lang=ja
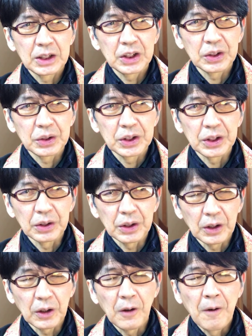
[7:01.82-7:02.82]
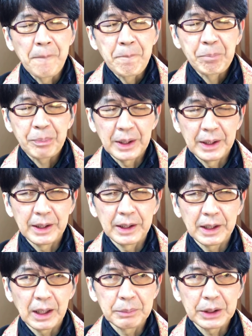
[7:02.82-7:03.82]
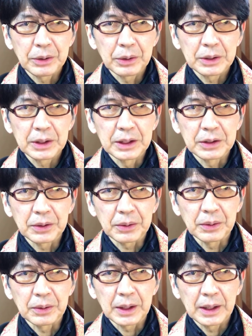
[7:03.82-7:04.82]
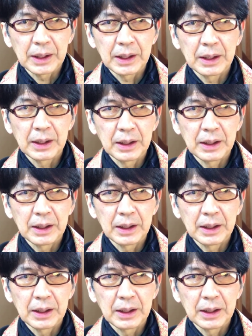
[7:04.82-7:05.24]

称町の、我孫アビコっていうところから